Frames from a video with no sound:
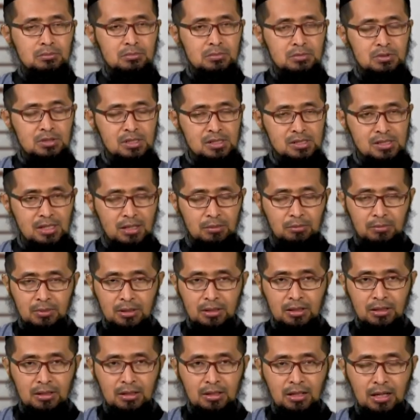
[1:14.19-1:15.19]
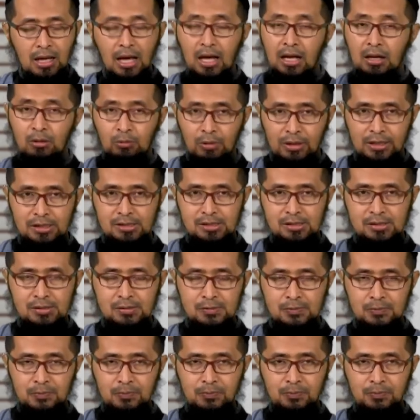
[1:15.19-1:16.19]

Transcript: sesama ahli waris.